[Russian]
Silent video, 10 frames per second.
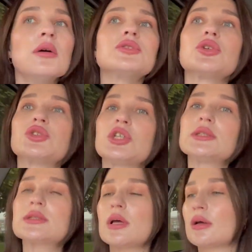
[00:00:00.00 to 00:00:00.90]
все
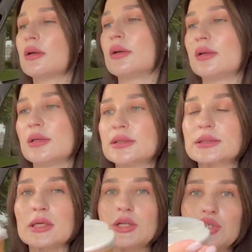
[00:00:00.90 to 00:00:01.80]
чисто,
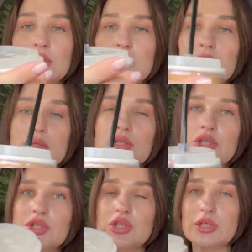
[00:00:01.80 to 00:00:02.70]
стаканчики,
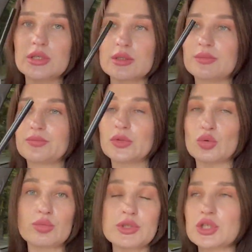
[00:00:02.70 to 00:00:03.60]
крышечки,
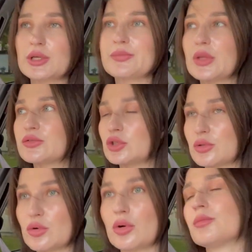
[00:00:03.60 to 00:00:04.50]
трубочки, все
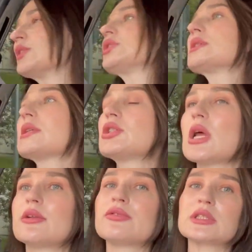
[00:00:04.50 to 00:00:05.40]
такое. Мы сейчас
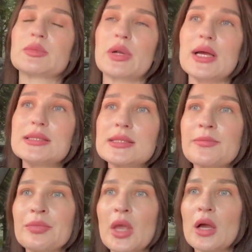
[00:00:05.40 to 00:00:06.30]
заезжали в фикс прайс.
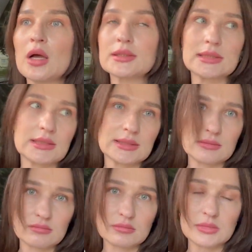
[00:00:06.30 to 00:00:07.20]
Кстати,
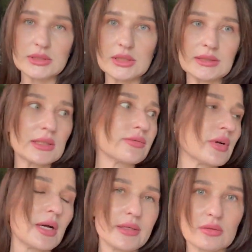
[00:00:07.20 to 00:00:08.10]
мы заходили в
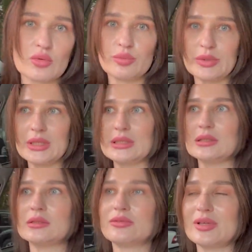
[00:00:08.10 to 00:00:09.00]
Карри,
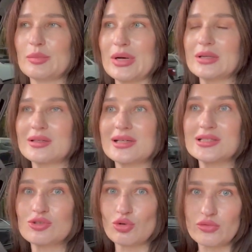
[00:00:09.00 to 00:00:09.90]
купили две пары
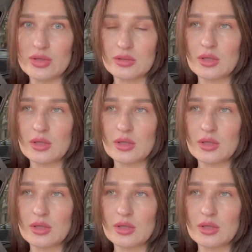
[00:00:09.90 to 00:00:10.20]
кроссовок